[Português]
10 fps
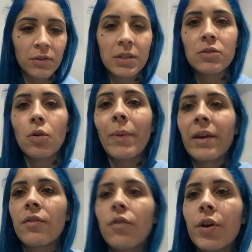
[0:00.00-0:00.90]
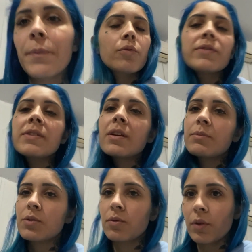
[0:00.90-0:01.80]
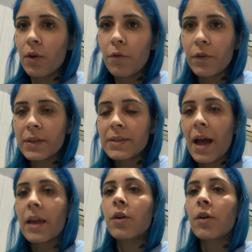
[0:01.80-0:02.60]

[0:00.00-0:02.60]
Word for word: vocês como é que foi os exames, tudo que eu fiz, tá?